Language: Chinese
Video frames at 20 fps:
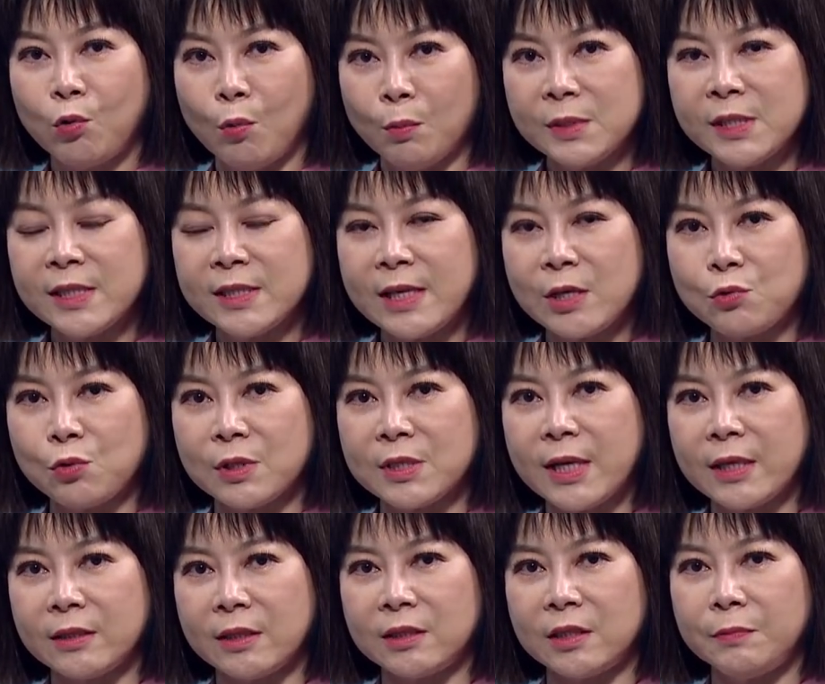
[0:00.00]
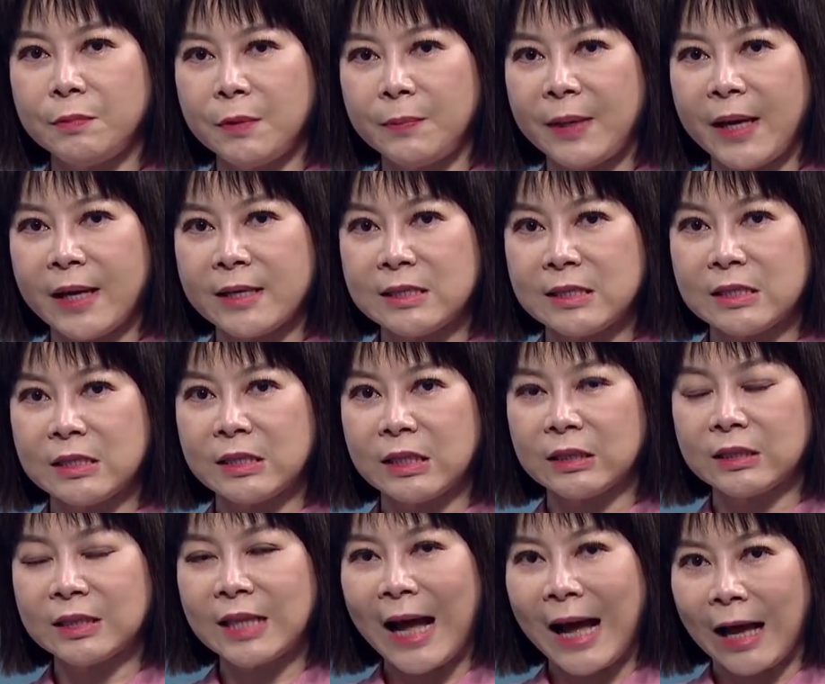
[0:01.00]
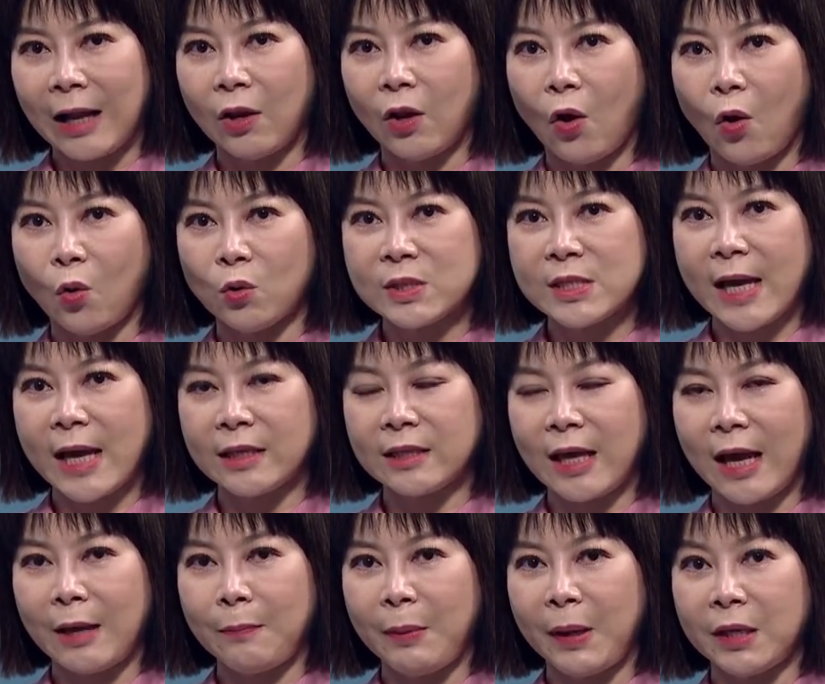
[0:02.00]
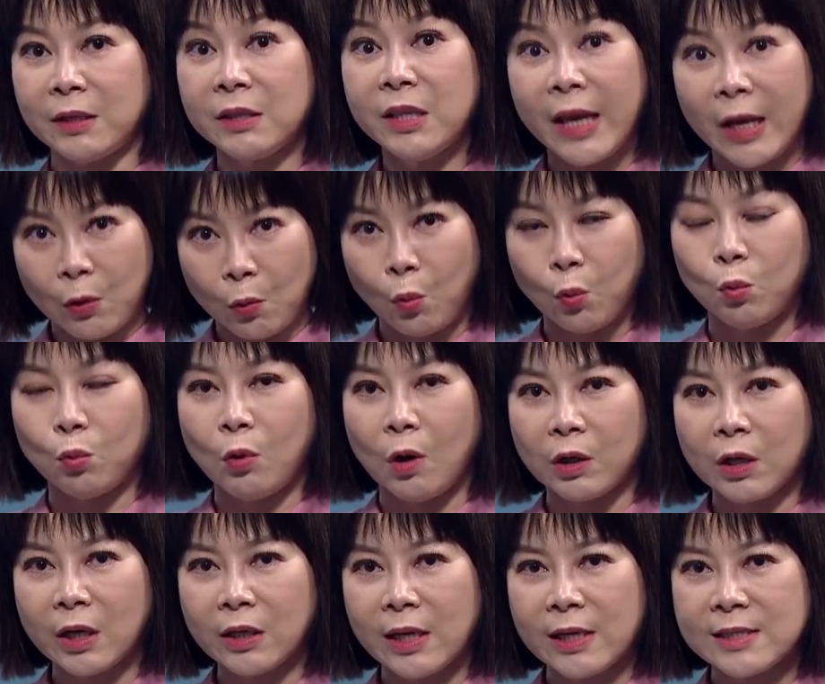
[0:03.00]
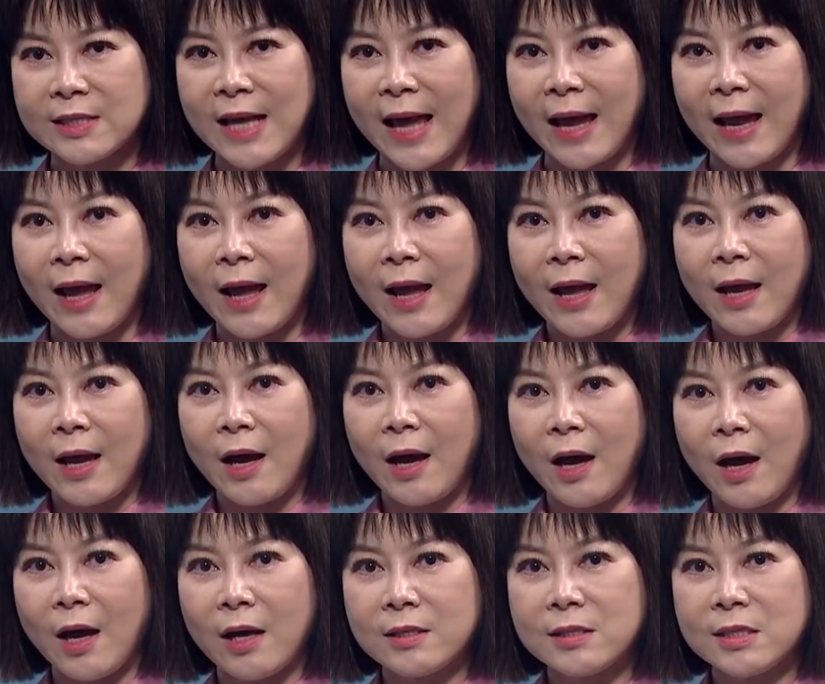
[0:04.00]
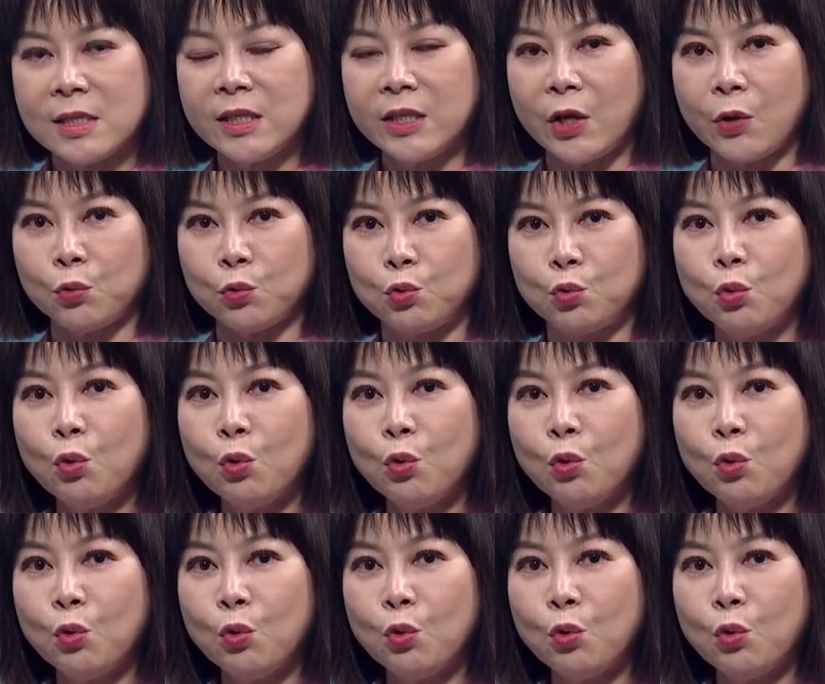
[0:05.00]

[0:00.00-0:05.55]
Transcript: 我们现在所在的 TPBS 的大楼在台北内湖，刚刚在呃四点